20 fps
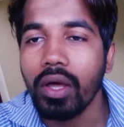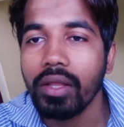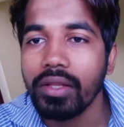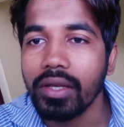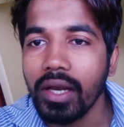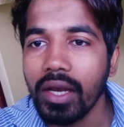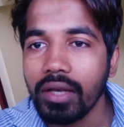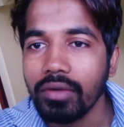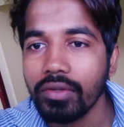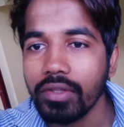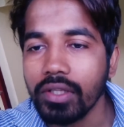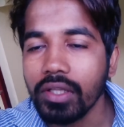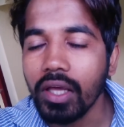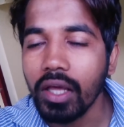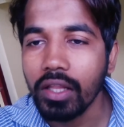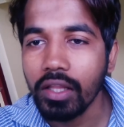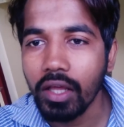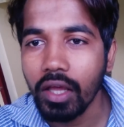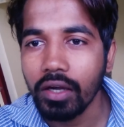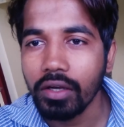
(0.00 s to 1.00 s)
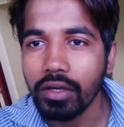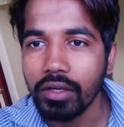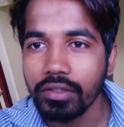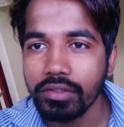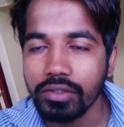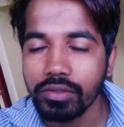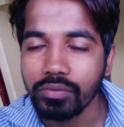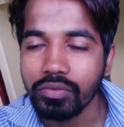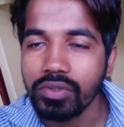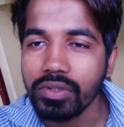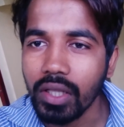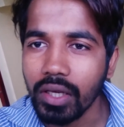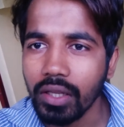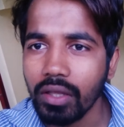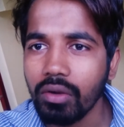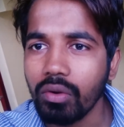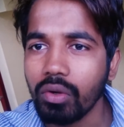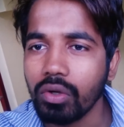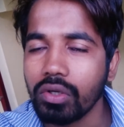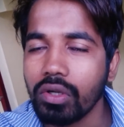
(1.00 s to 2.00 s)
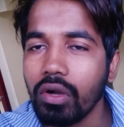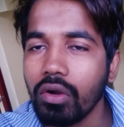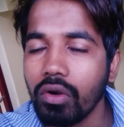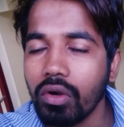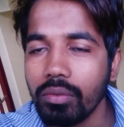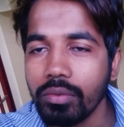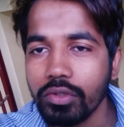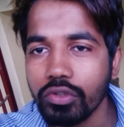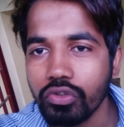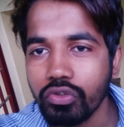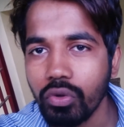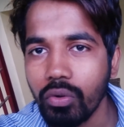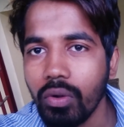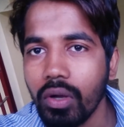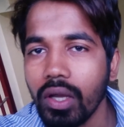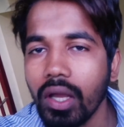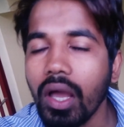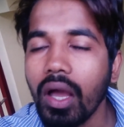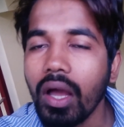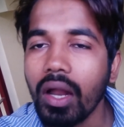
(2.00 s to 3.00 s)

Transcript: அதனால வந்து அது ஆர்கனிசம்ஸ் தனியாக ஒர்க் ஆகும் அப்படின்னு சொல்லுவாங்க